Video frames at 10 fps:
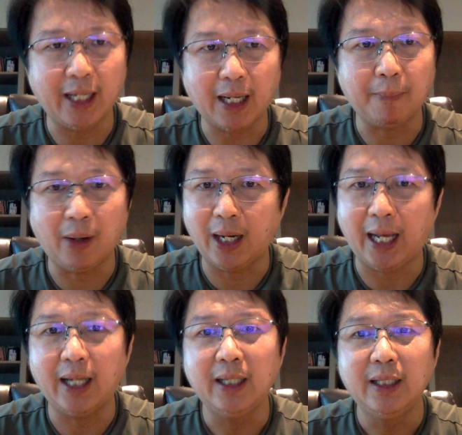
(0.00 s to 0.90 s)
นี้แหละพอละ
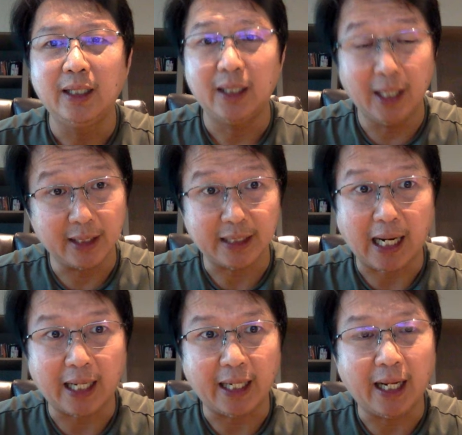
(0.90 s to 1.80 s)
เลิกชา
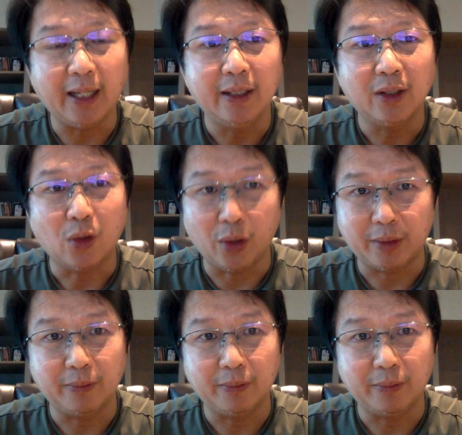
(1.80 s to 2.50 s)
ร์จนะกด